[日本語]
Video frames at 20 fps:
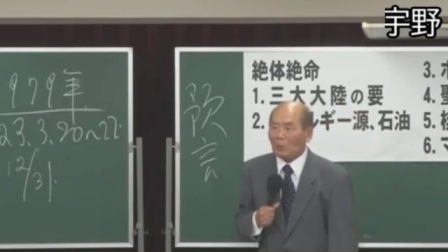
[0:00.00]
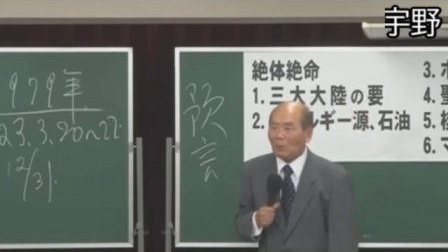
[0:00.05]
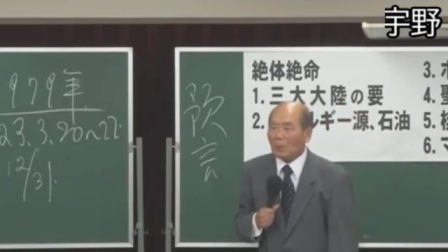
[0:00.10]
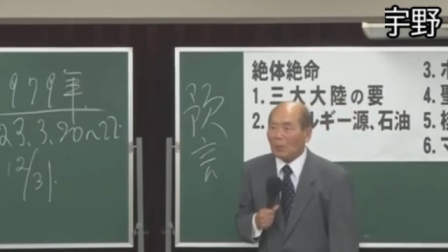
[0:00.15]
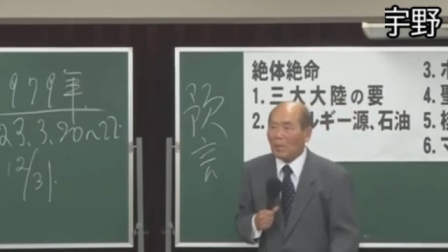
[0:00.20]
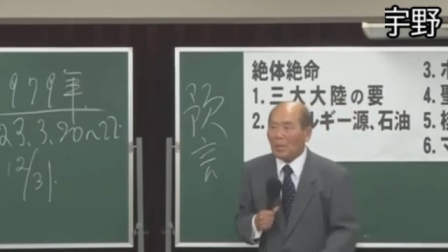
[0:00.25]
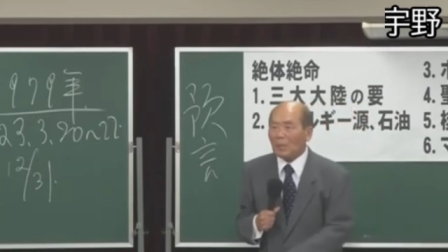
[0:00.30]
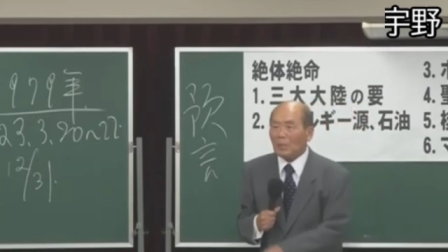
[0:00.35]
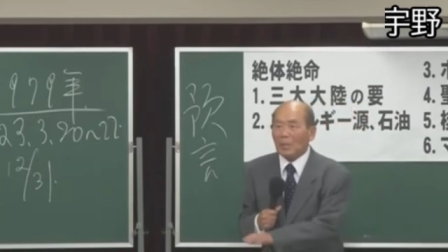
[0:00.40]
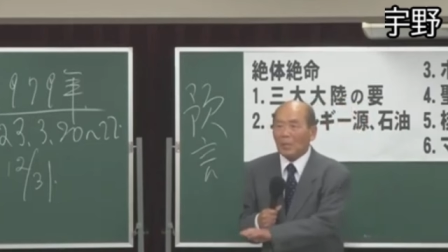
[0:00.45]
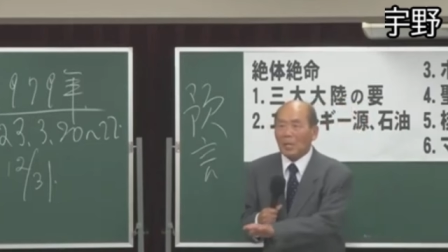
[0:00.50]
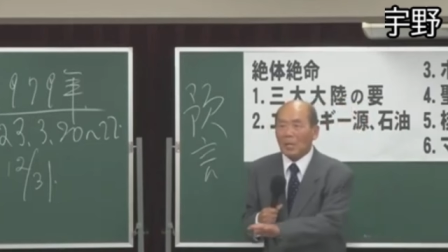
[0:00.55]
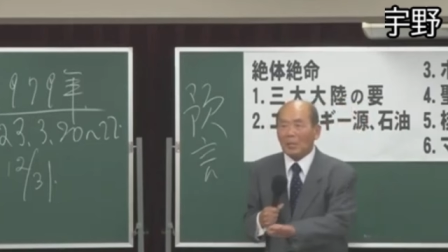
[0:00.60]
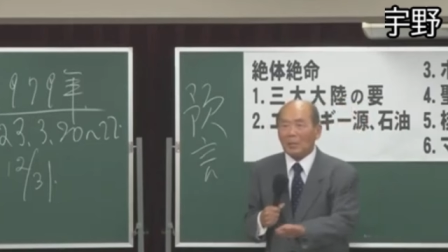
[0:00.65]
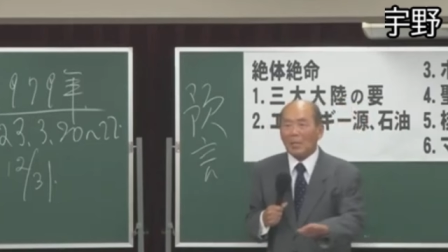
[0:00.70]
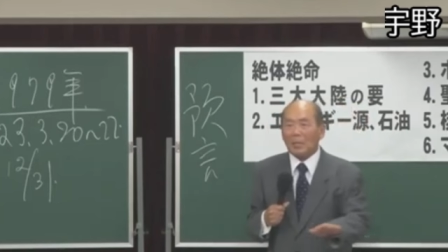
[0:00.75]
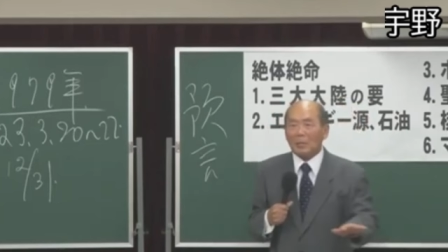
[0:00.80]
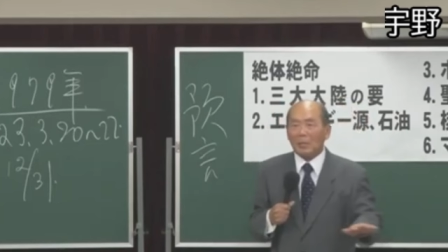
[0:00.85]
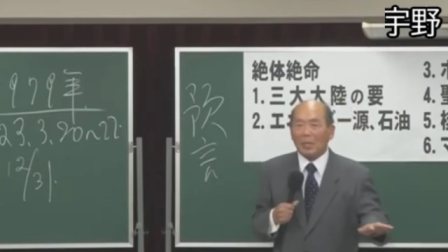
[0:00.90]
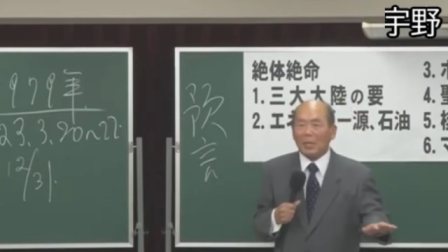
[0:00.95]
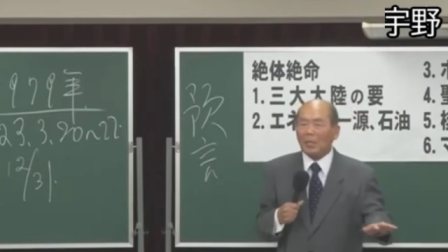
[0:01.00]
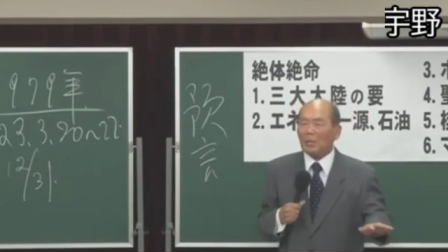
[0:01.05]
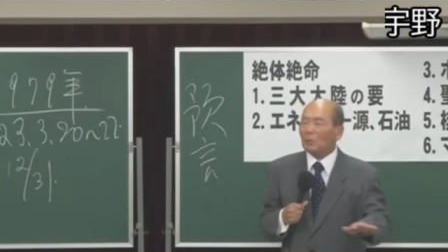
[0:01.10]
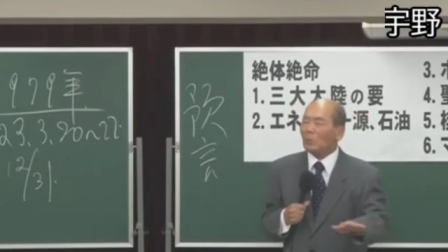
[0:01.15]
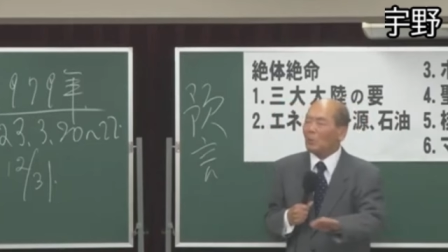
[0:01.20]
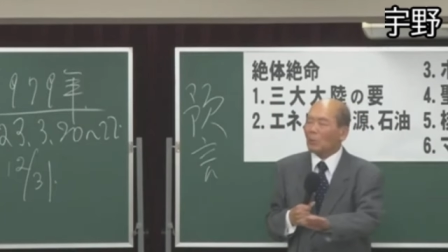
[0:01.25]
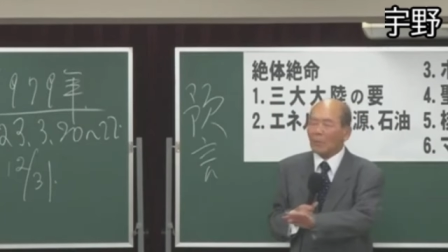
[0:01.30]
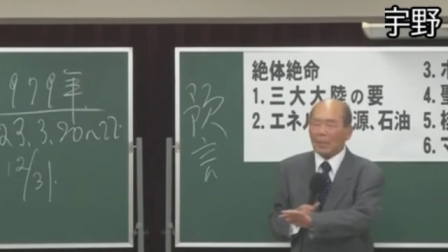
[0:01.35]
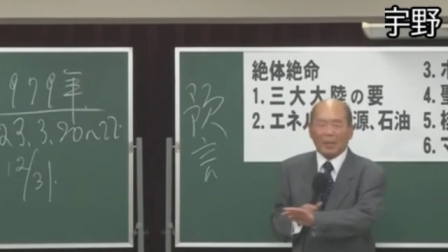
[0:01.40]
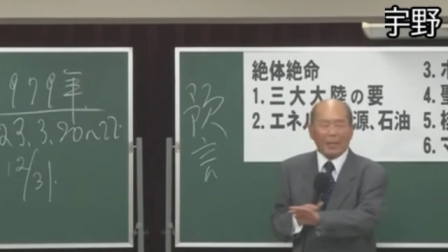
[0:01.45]
政治経済社会
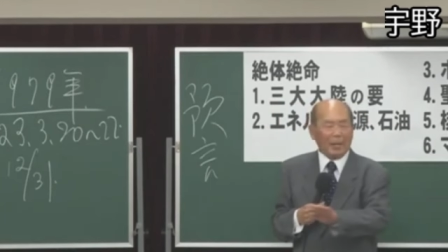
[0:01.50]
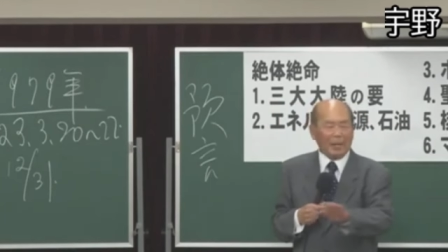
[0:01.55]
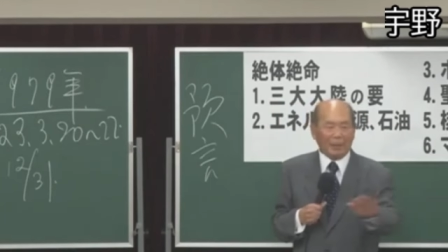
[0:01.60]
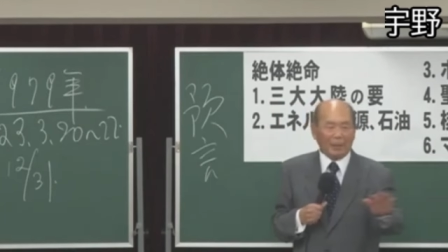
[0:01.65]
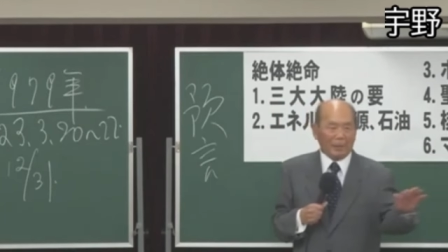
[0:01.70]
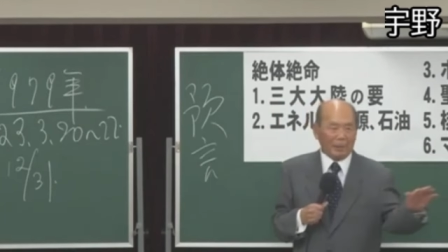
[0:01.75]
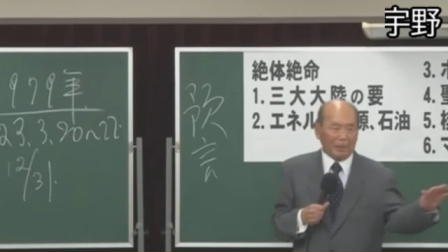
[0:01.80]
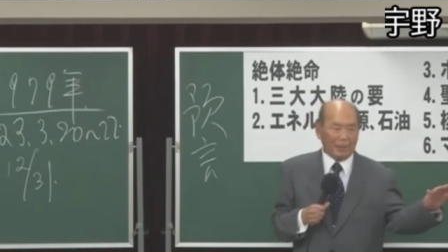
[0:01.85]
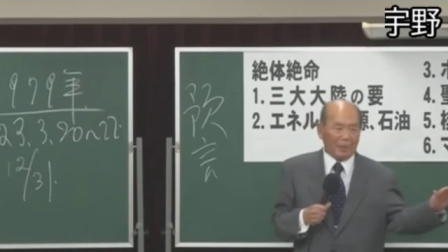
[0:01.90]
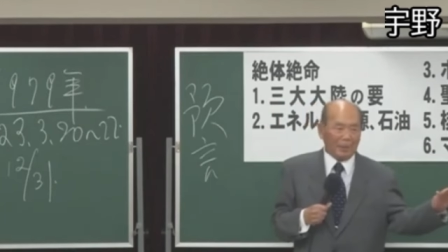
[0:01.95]
そうじゃない